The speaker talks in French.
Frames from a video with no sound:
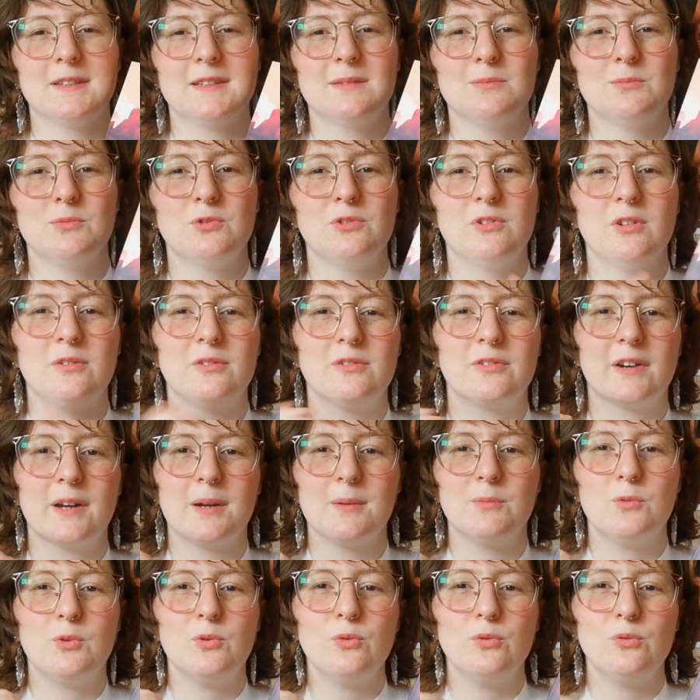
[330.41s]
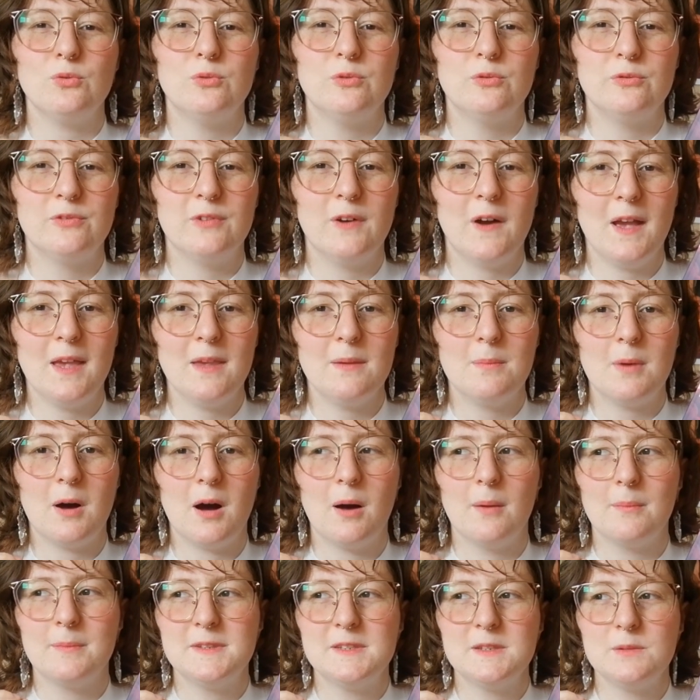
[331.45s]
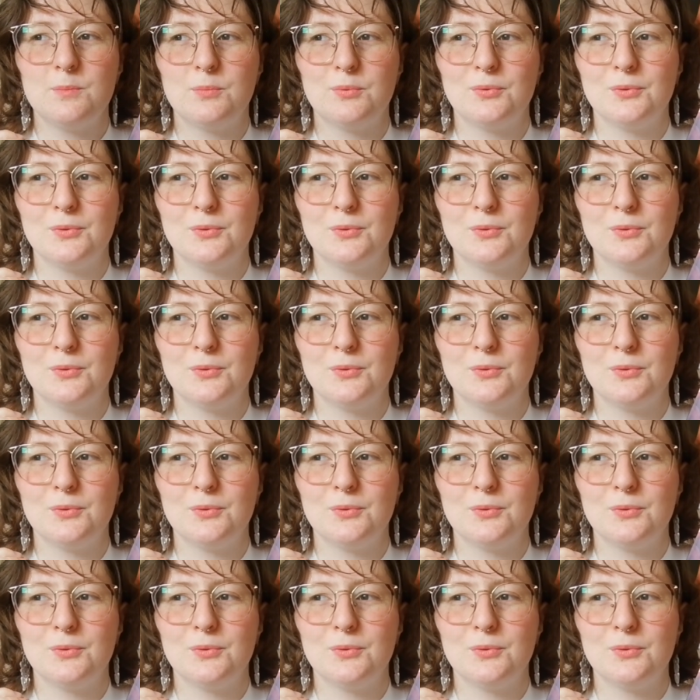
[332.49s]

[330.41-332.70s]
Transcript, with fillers: qui me donne vraiment une vibe un petit